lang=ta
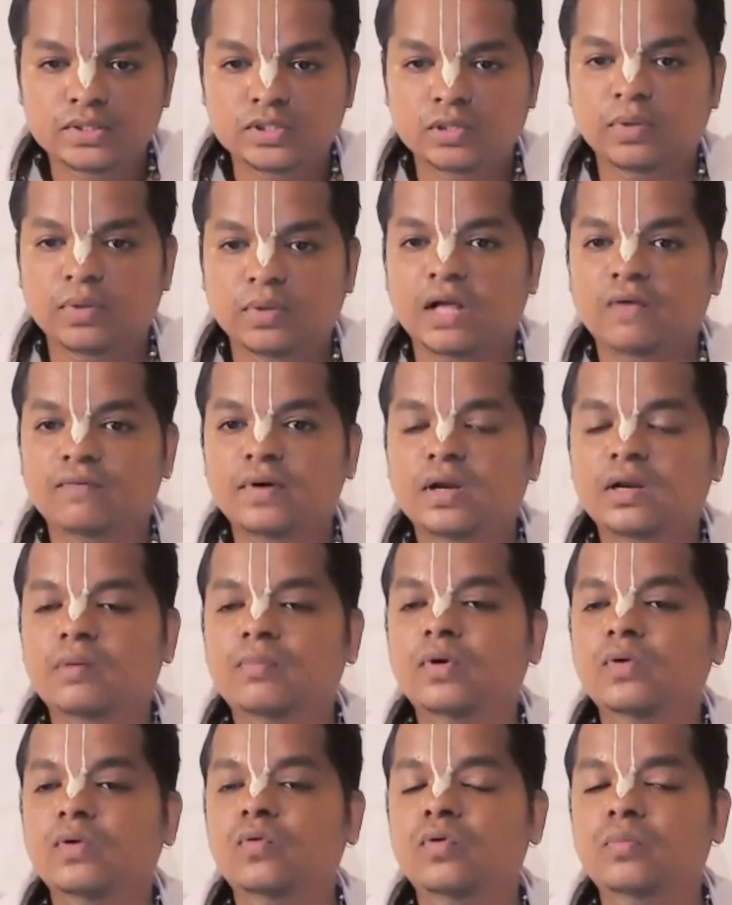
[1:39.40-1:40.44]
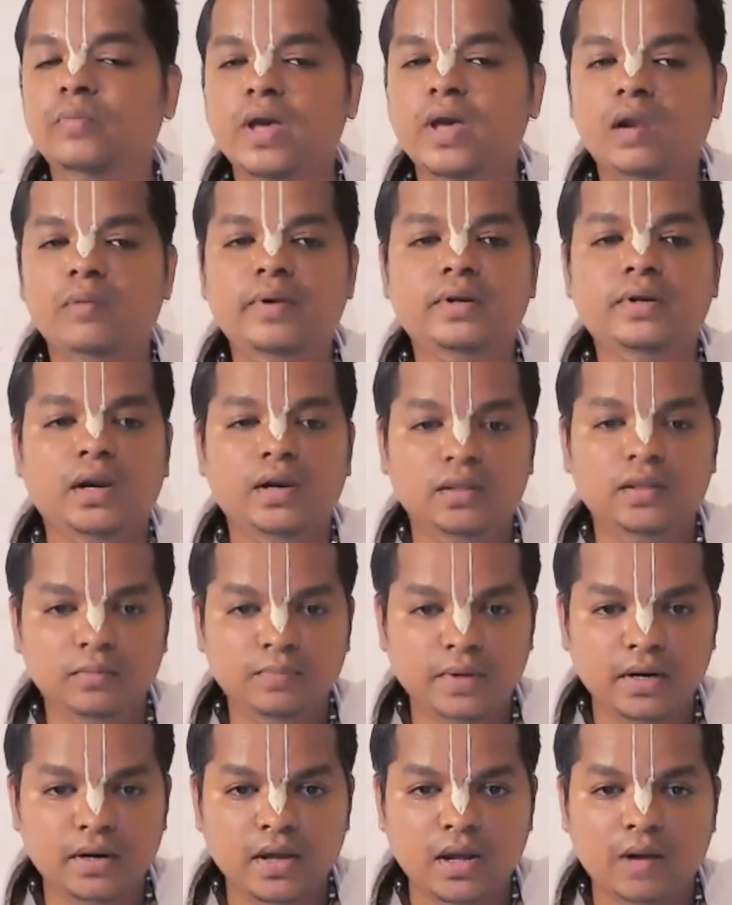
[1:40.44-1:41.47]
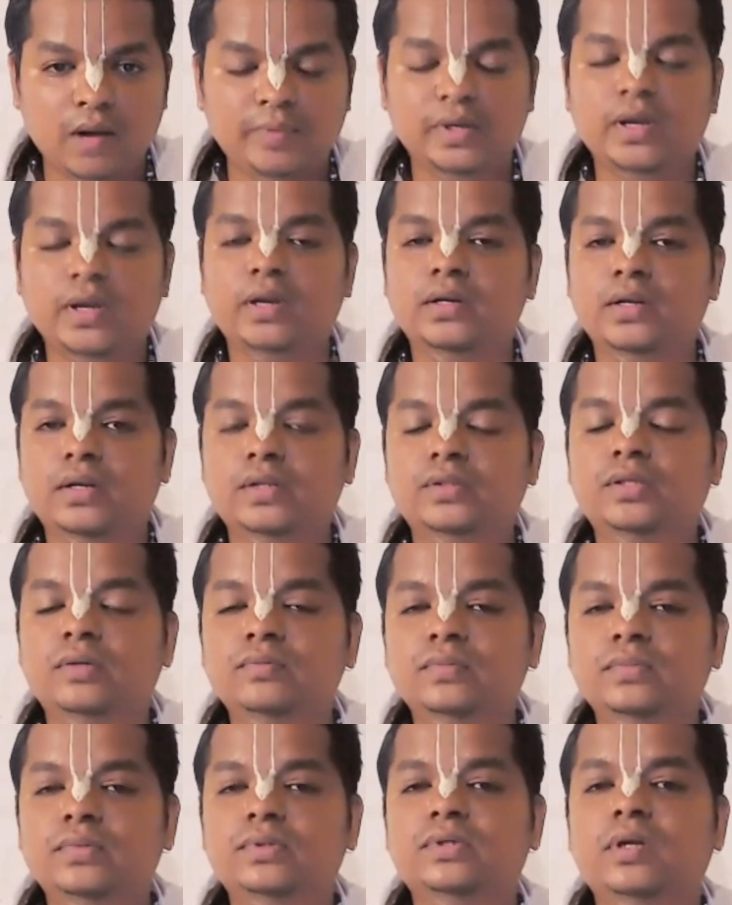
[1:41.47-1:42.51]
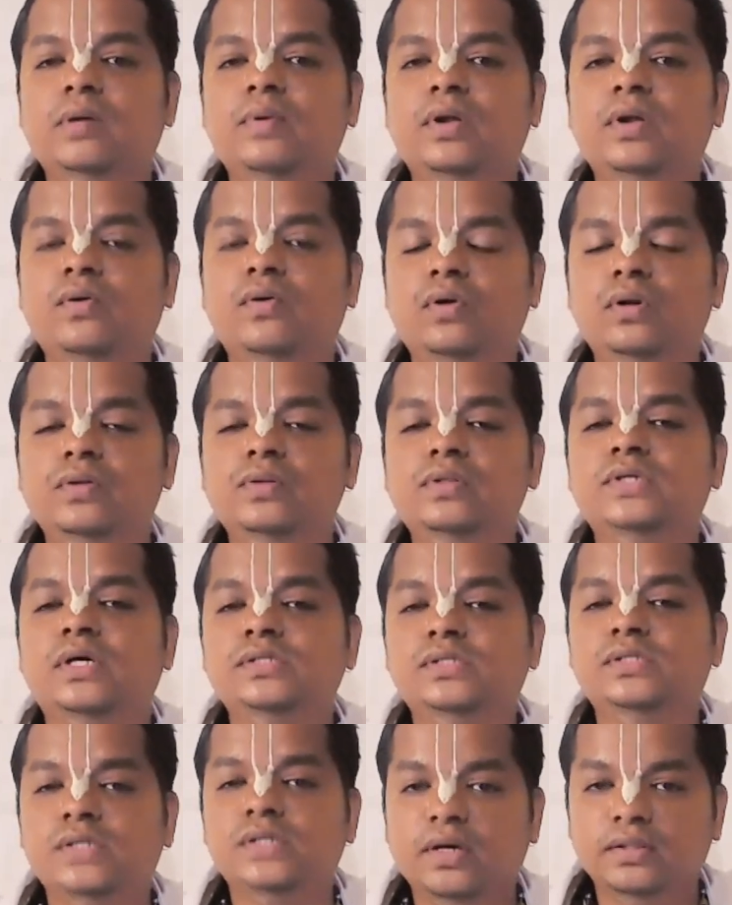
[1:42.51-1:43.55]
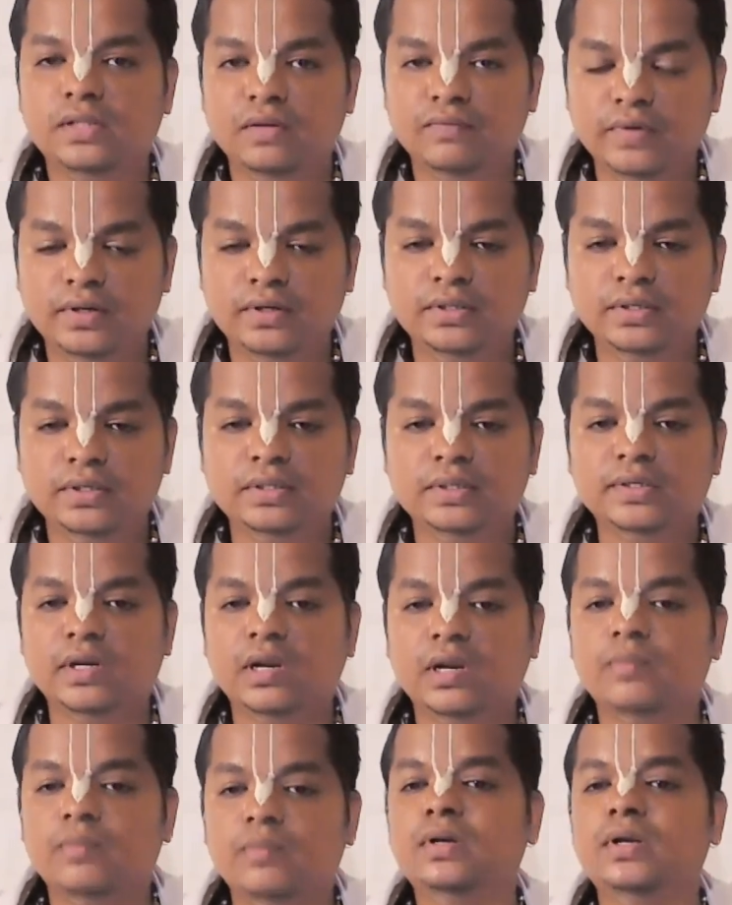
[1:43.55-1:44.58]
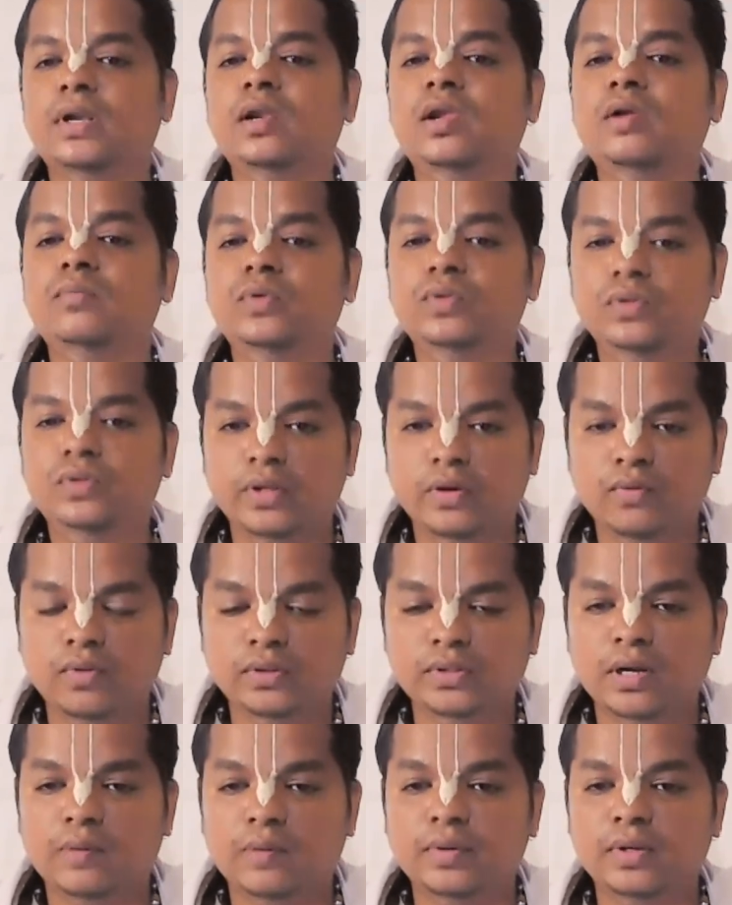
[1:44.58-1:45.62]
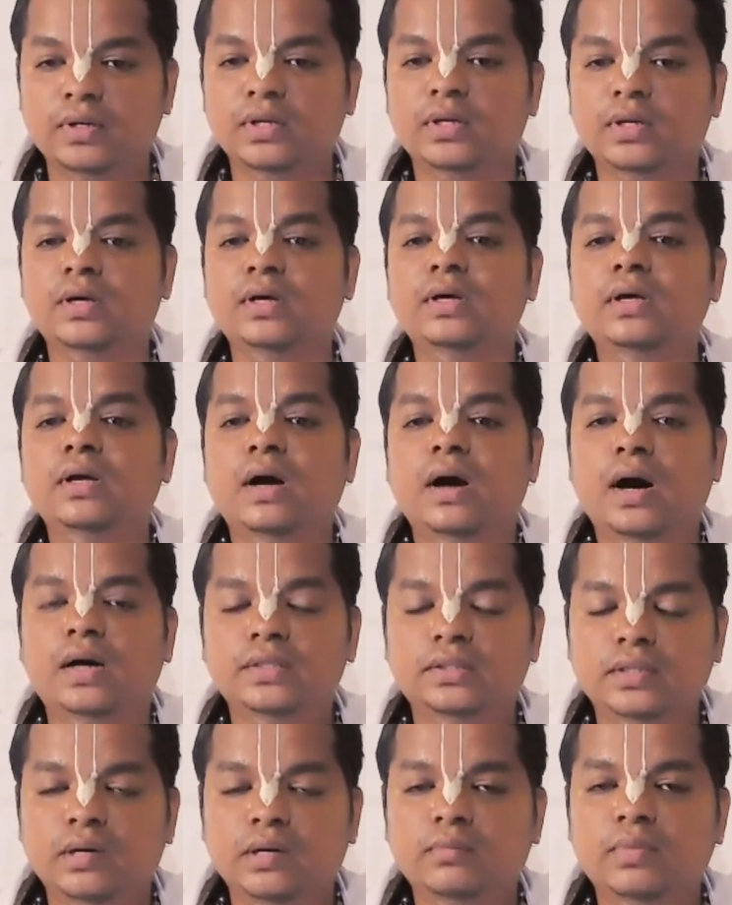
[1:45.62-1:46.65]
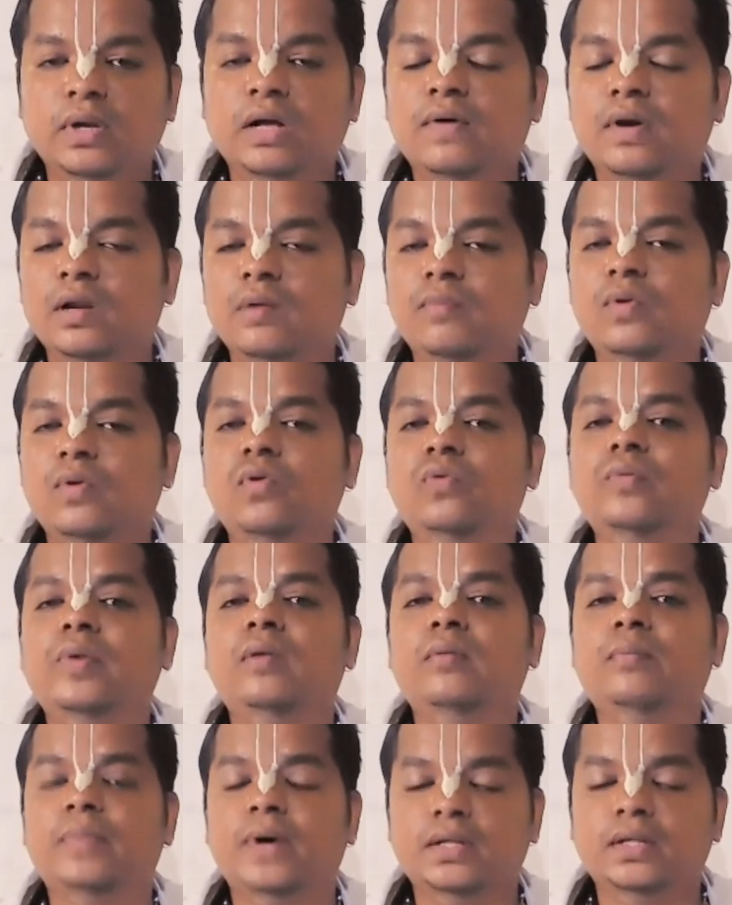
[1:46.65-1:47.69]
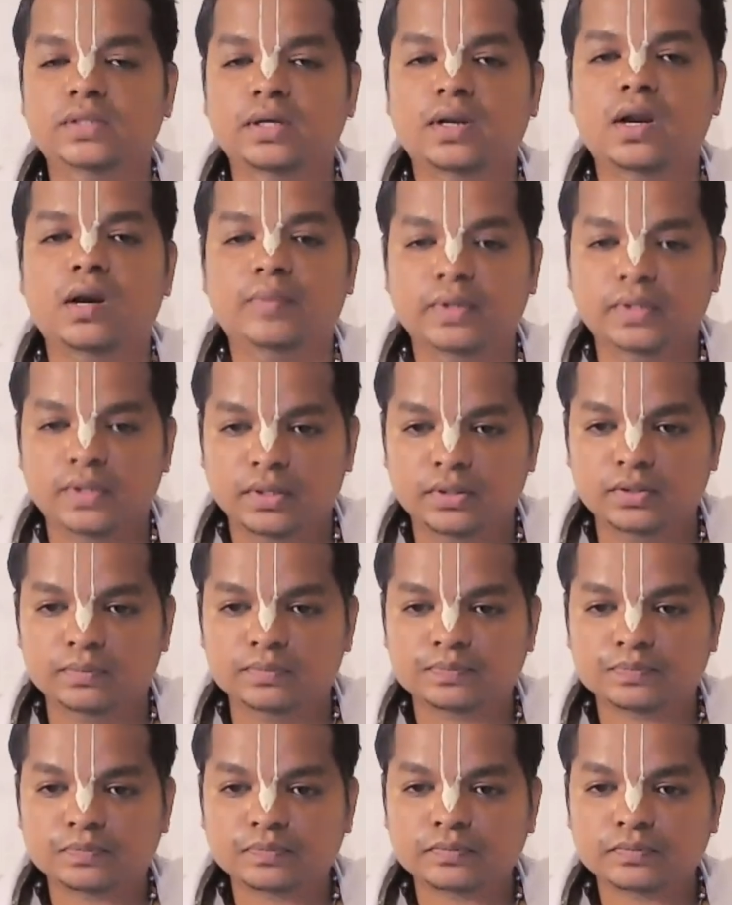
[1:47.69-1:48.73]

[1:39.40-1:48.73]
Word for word: சோ பகவான் நமக்கு உண்மையாலுமே நல்லது பண்றாரு அப்படின்னா என்ன அர்த்தம் நம்மளை கொண்டு வந்து சத் சங்கத்துல விட்டு நமக்கு நல்ல புத்தியை கொடுத்தாரு அப்படின்னா அதுதான் பகவான் நம்மளை உண்மையாலுமே பாத்துக்கிறார் அப்படின்னு அர்த்தம்